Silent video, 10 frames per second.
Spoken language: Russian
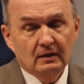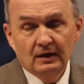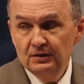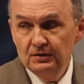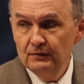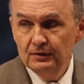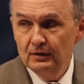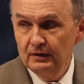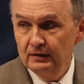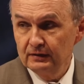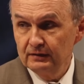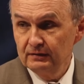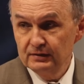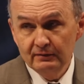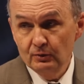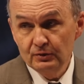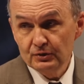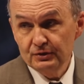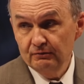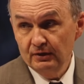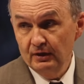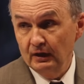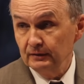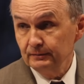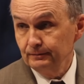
они не видели сегодняшнего дня.